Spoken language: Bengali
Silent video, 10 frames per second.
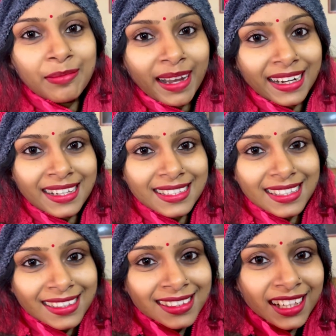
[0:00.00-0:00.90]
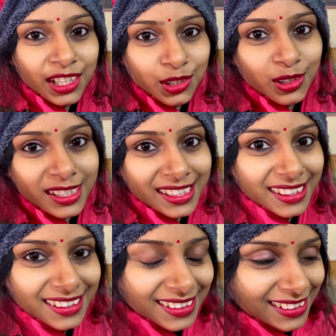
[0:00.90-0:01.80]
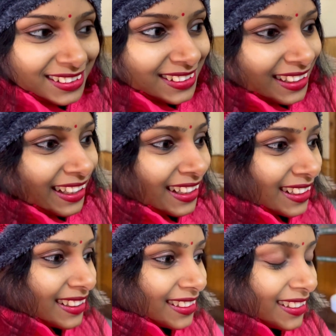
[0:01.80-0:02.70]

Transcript: মাইনাস তিন চার চলছে এখানে